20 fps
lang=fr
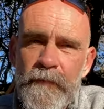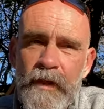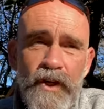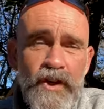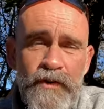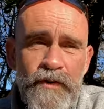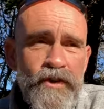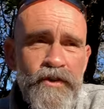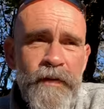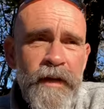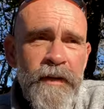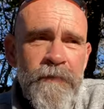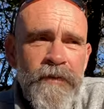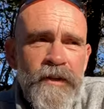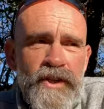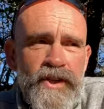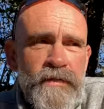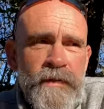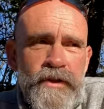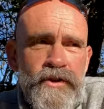je, vais,
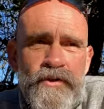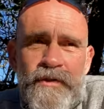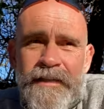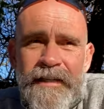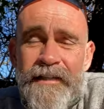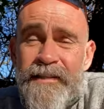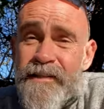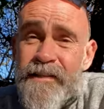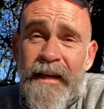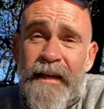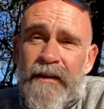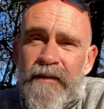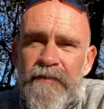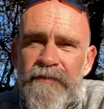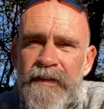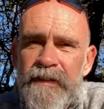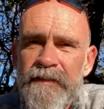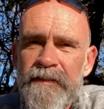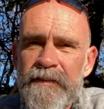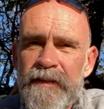je vais juste être sec en
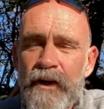fait.